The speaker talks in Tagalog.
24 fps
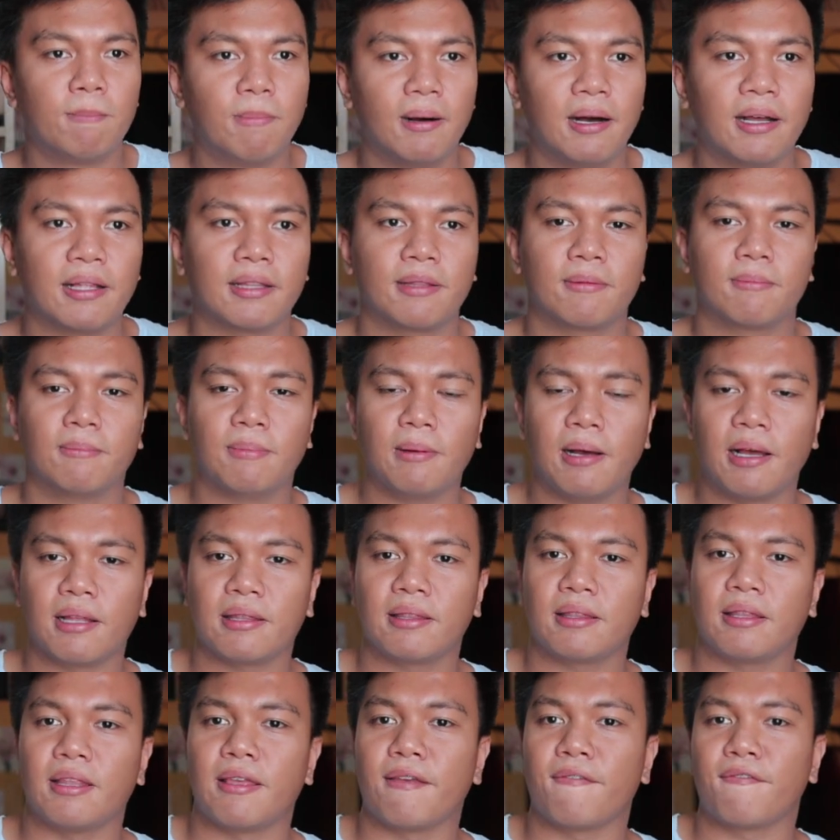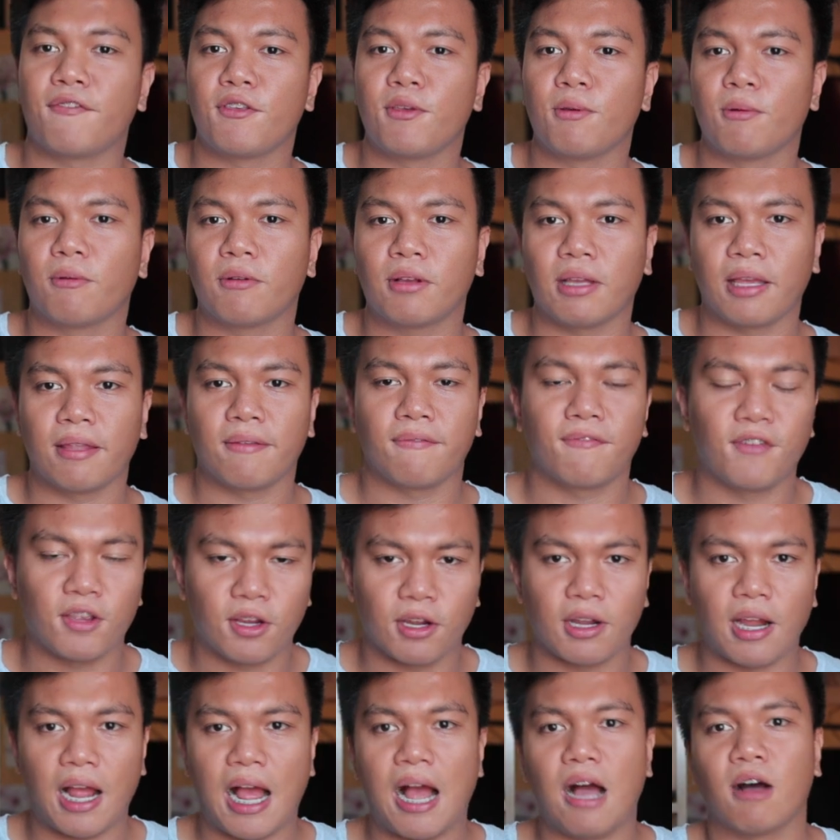But, but, if you can
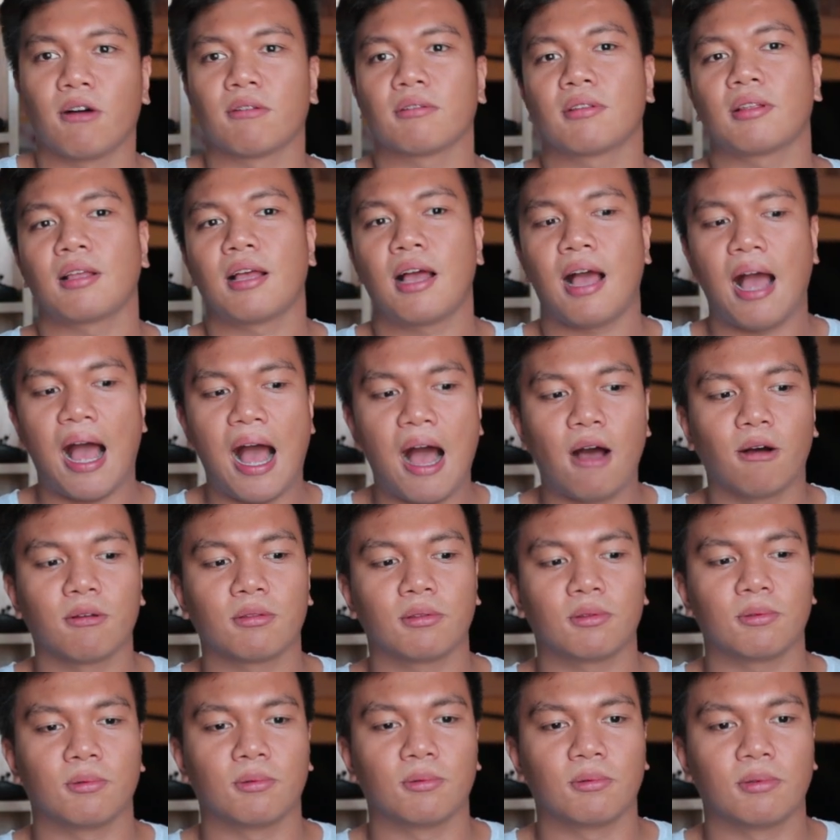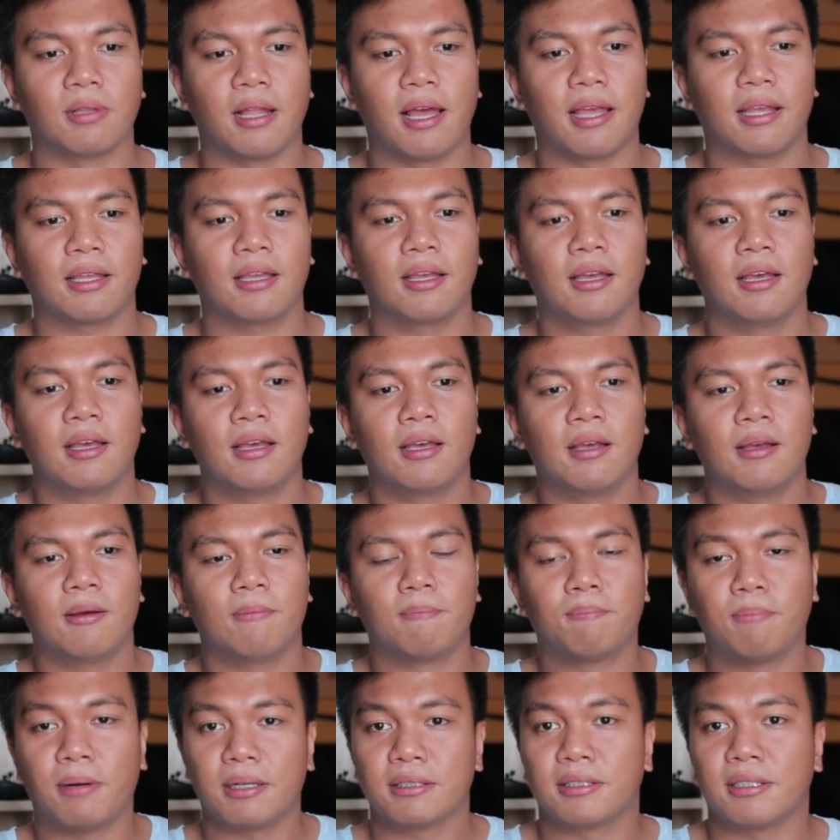figure out how to like
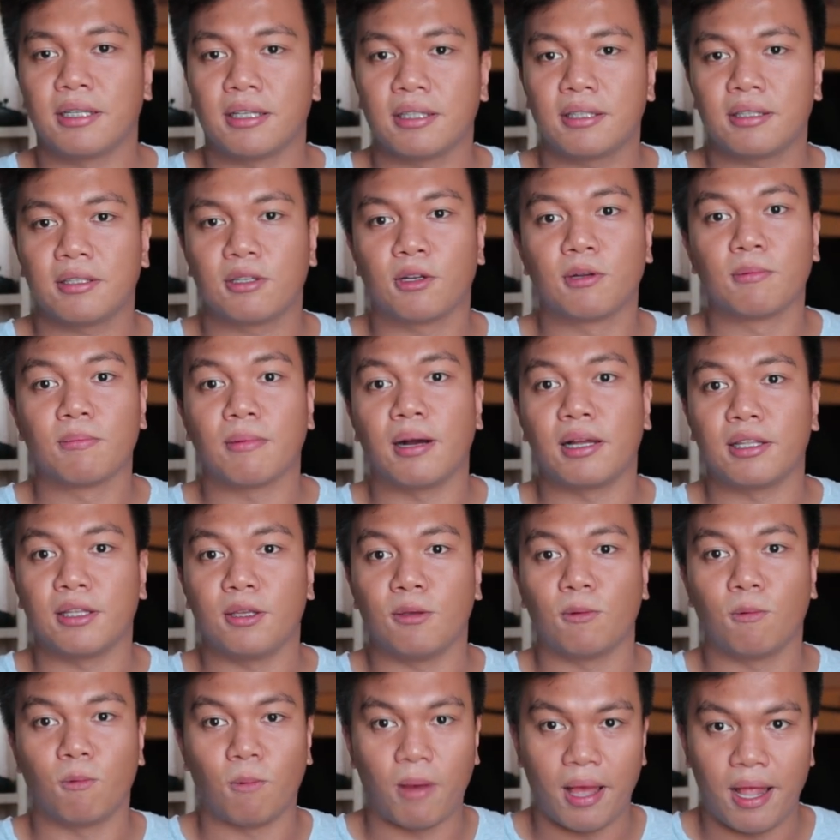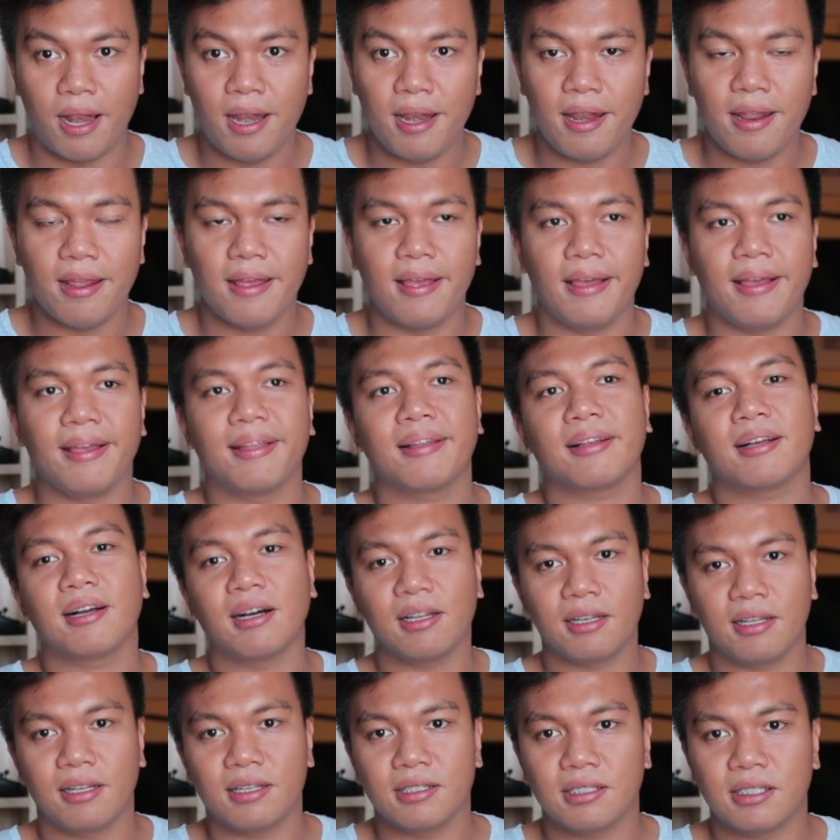budget your money well in
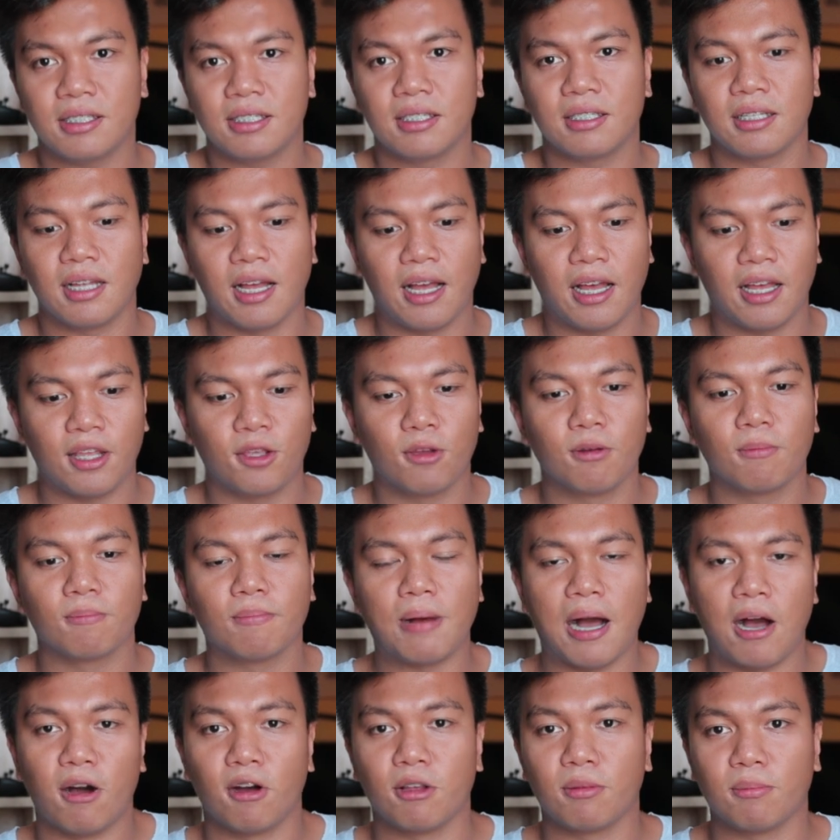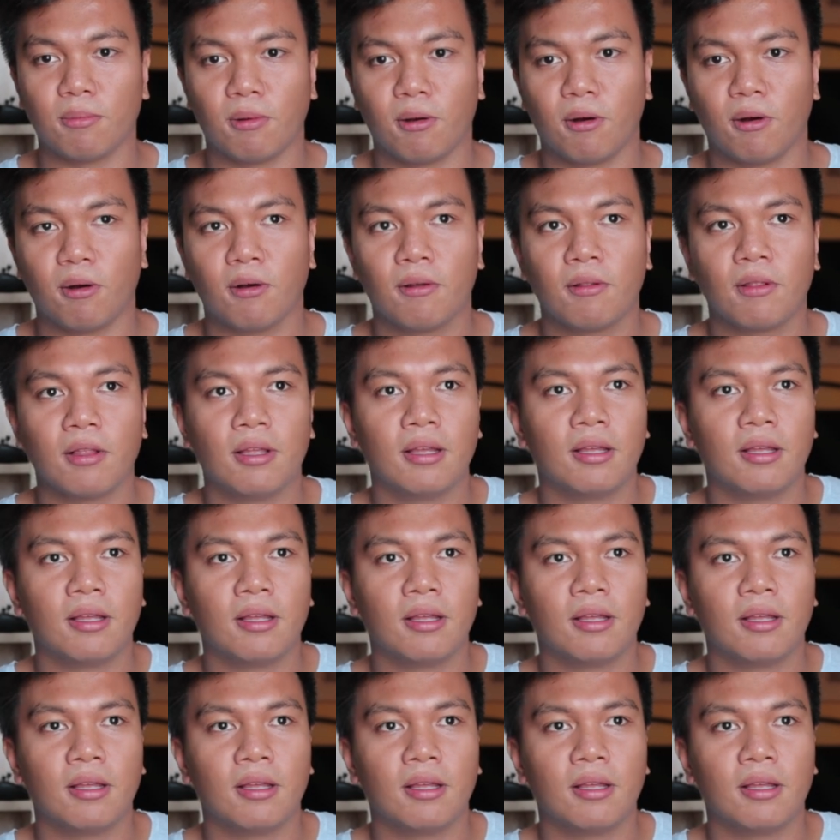college na yung baon mo